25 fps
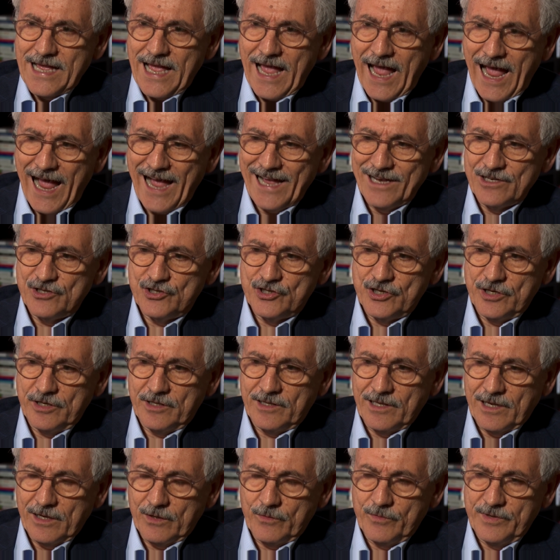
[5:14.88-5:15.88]

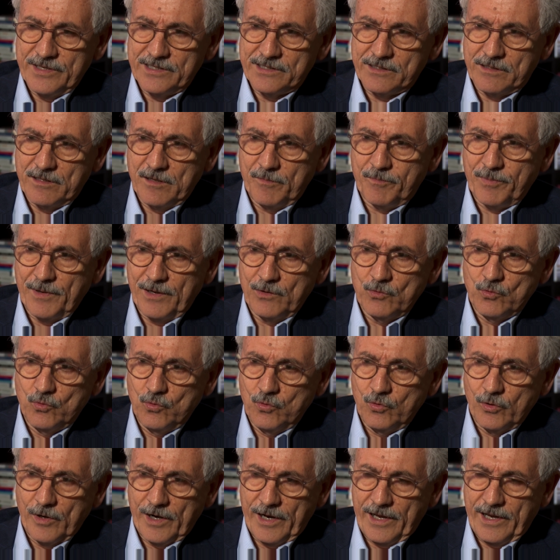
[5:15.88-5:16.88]
agita queste
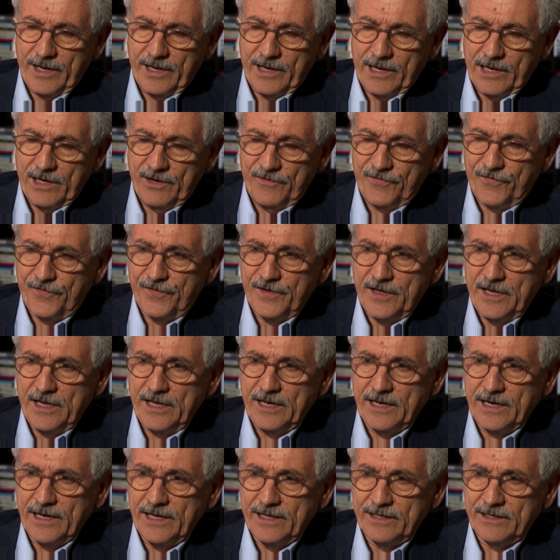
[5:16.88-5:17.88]
paure al
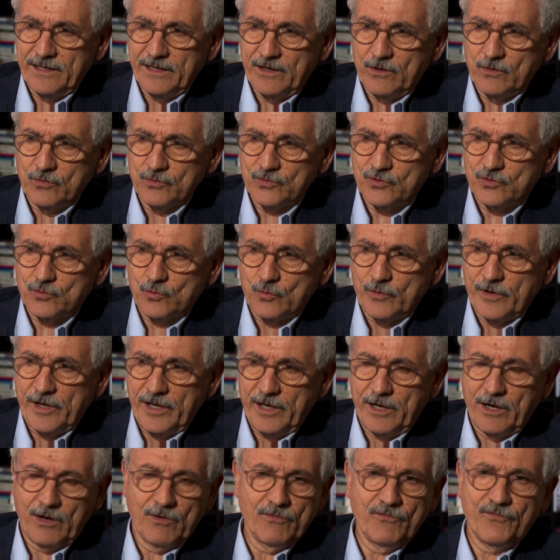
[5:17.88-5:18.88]
fine di
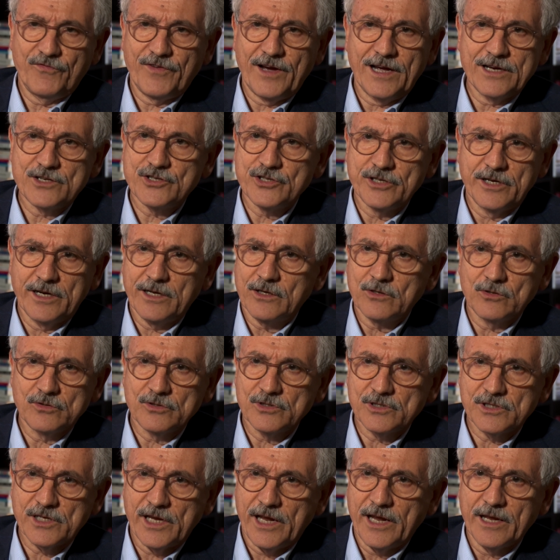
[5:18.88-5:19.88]
costruire un facile
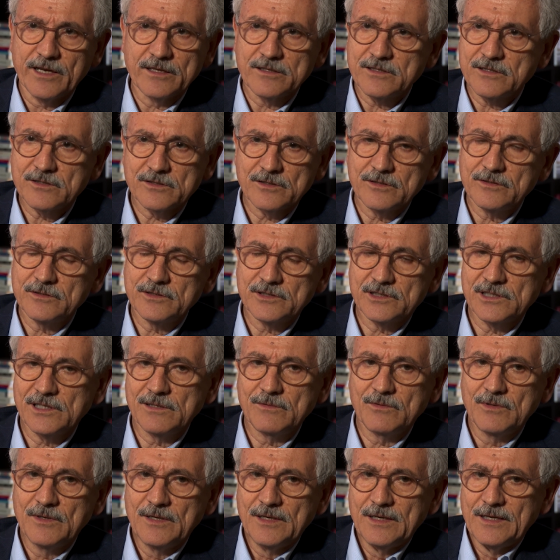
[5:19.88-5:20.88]
consenso.
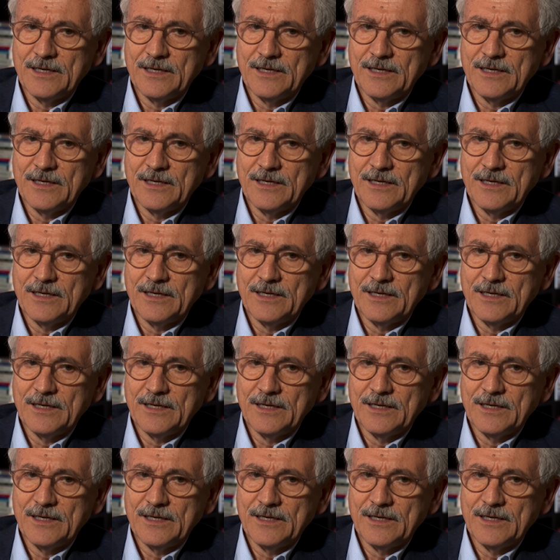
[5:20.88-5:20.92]
Diciamo.